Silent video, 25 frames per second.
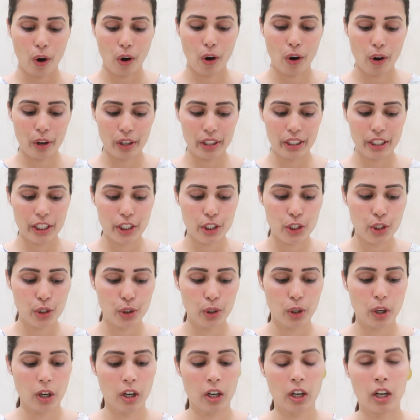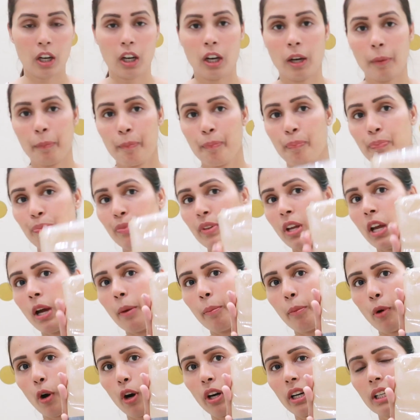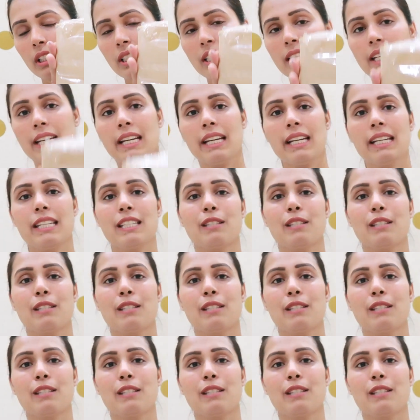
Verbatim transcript: और ये जो प्रोडक्ट्स है